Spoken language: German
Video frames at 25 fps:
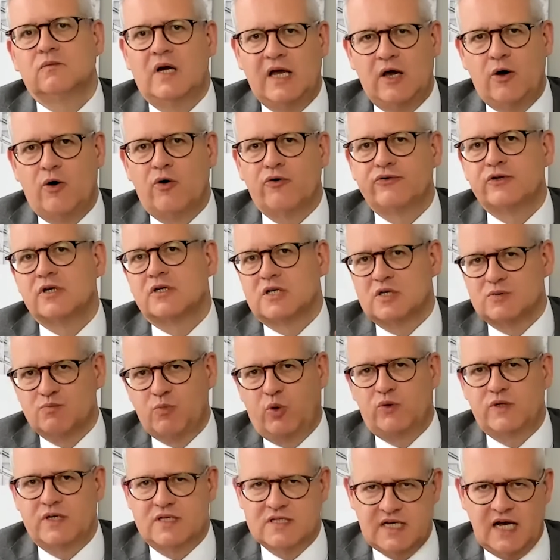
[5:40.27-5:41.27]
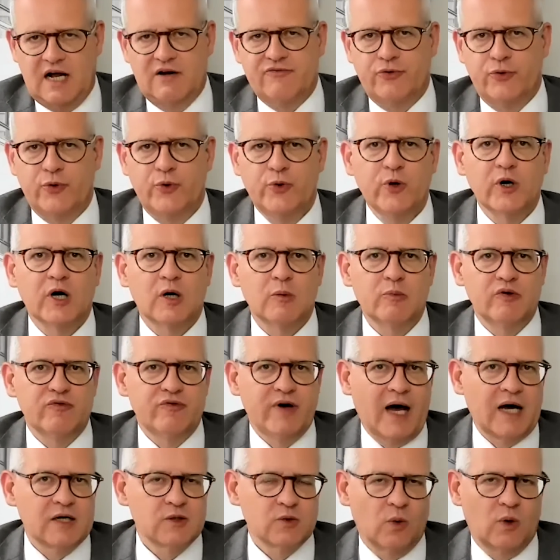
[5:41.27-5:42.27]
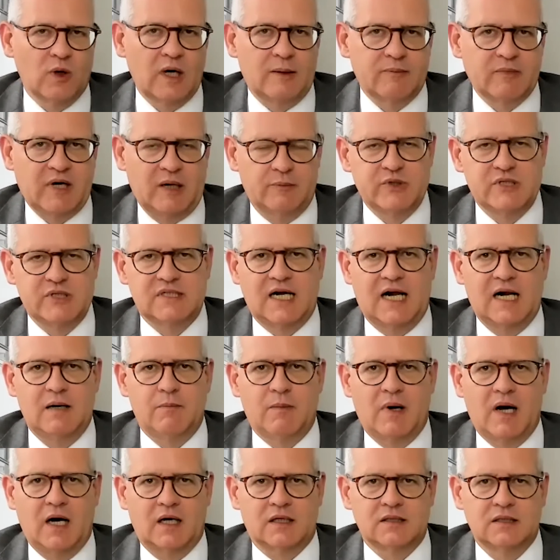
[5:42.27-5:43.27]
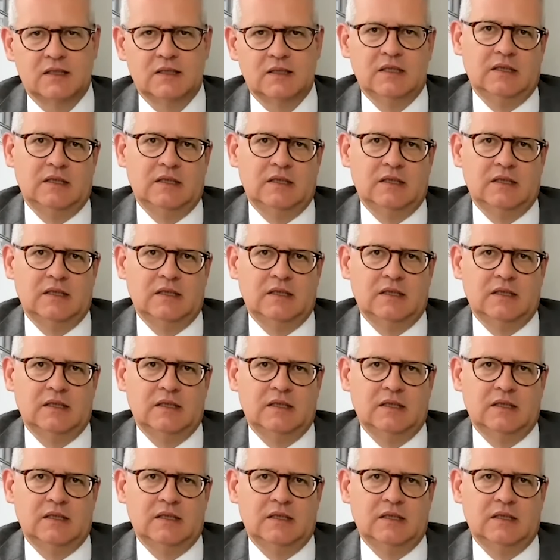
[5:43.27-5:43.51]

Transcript: eröffnet das Potenzial für höhere Bewertungen am Kapitalmarkt.